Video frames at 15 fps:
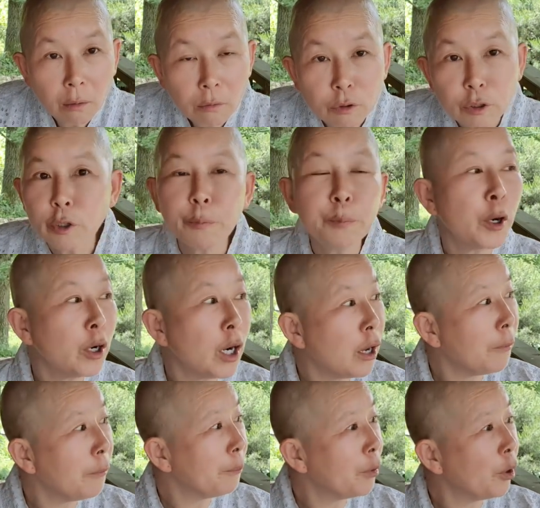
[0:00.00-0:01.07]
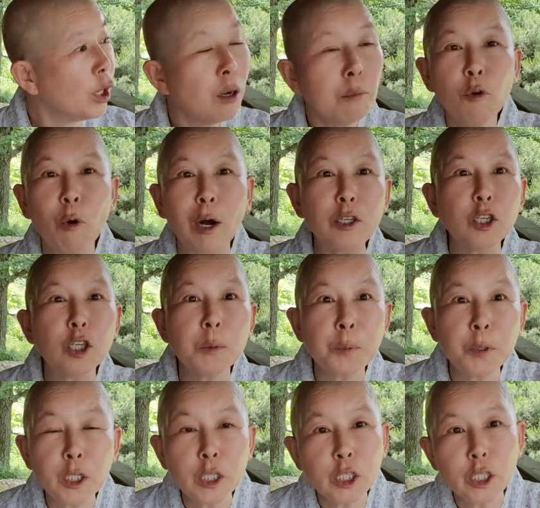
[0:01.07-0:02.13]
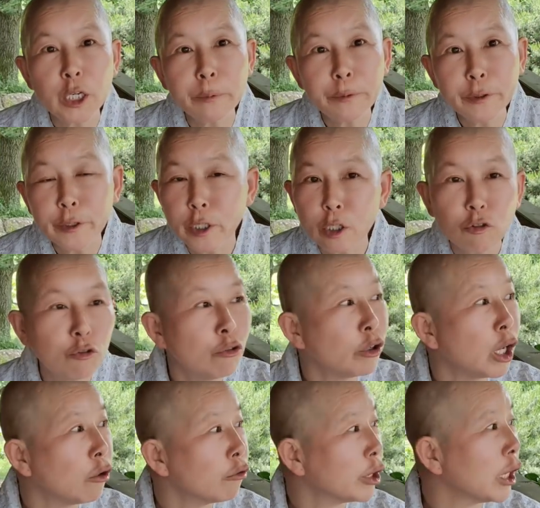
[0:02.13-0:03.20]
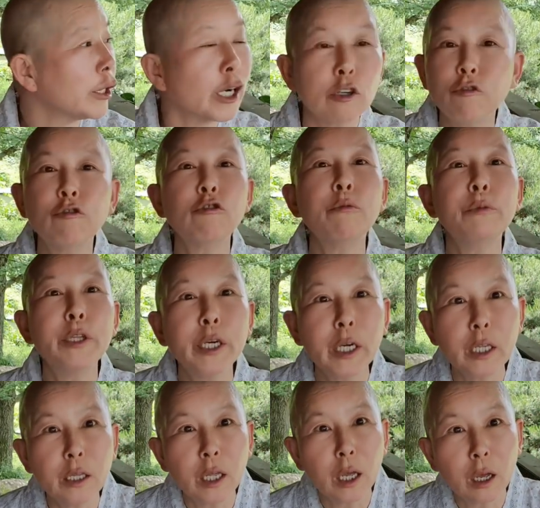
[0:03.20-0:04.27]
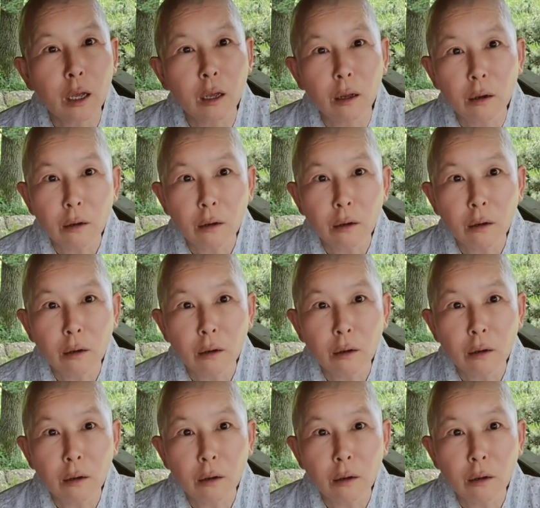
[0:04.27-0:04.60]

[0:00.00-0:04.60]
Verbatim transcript: 그리고 편하면, 편하면 완전히 편해지려면 그냥 누워갖고 자다가 죽으면 되겠네.